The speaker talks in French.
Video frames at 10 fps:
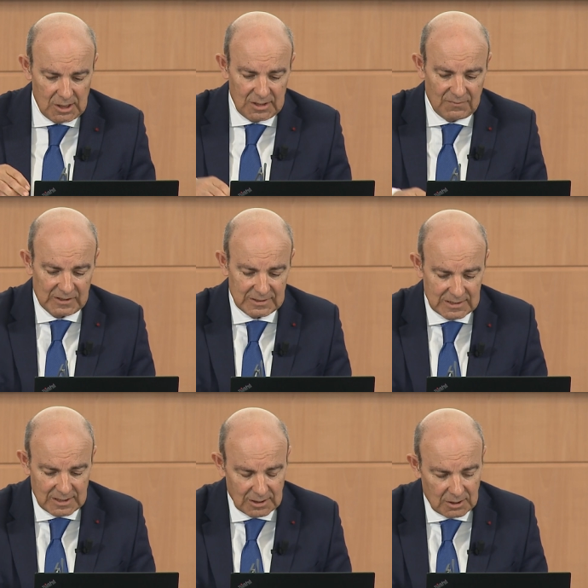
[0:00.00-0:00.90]
les
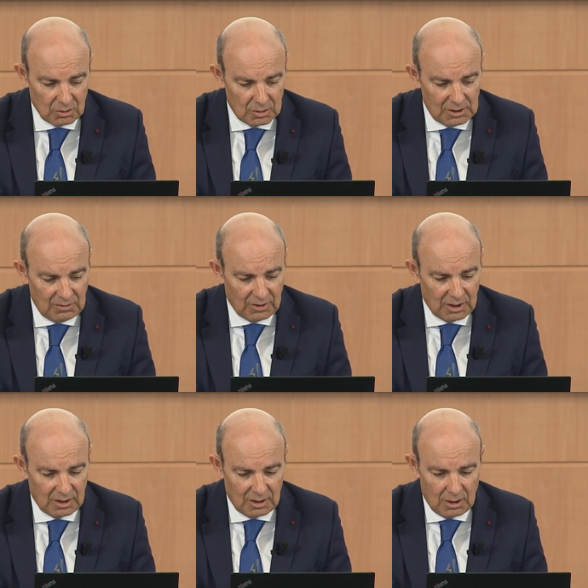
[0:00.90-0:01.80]
25
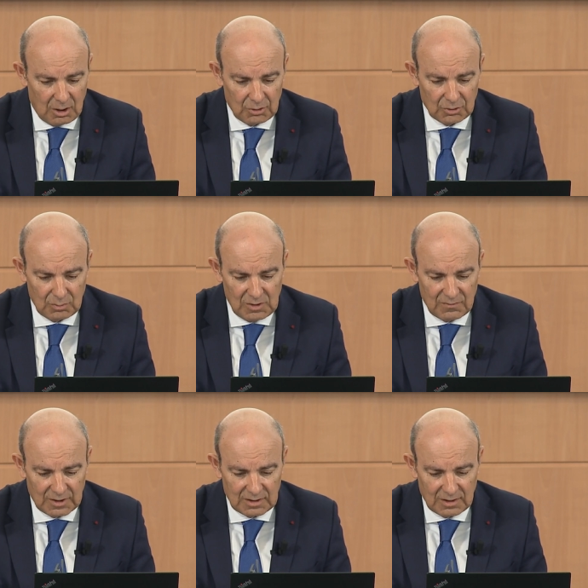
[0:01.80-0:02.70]
livrés en
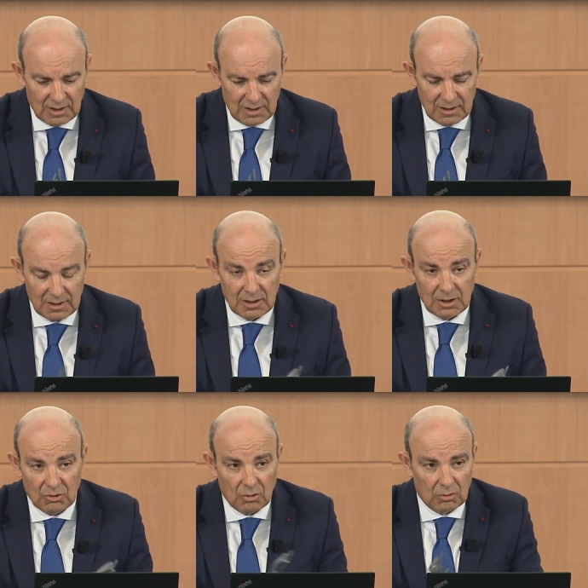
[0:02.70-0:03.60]
2021
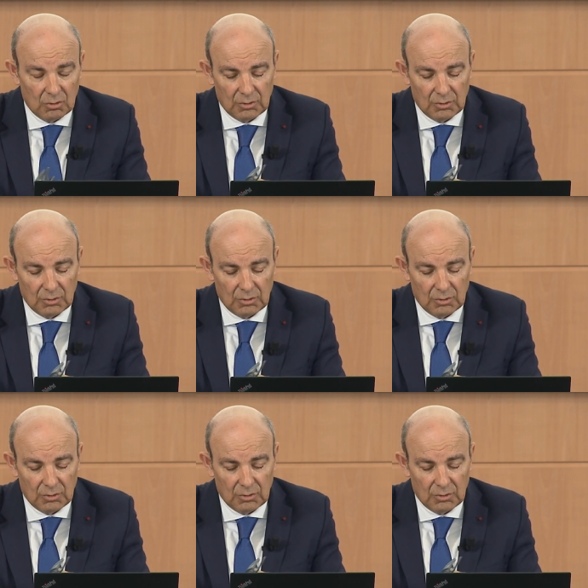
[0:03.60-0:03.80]
et euh,